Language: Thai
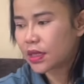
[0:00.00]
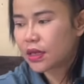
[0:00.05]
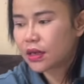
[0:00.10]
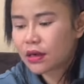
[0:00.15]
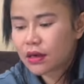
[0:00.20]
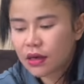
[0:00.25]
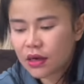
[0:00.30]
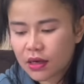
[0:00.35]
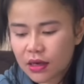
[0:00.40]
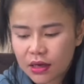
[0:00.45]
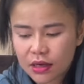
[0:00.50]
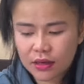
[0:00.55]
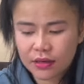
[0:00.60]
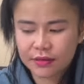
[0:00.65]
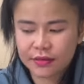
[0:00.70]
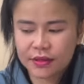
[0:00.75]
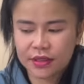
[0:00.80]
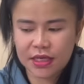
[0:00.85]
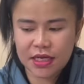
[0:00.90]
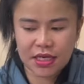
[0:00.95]
แล้วก็
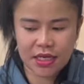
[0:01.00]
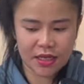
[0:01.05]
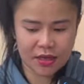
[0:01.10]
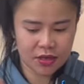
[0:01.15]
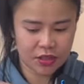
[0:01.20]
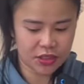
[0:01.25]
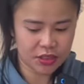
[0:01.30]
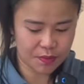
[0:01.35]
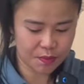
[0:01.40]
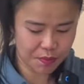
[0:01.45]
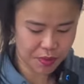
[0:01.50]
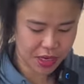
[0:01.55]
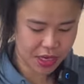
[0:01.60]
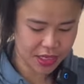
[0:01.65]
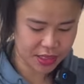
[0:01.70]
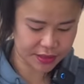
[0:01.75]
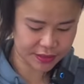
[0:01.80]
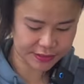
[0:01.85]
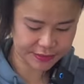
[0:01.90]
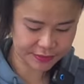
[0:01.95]
อันนี้ก็จะเป็น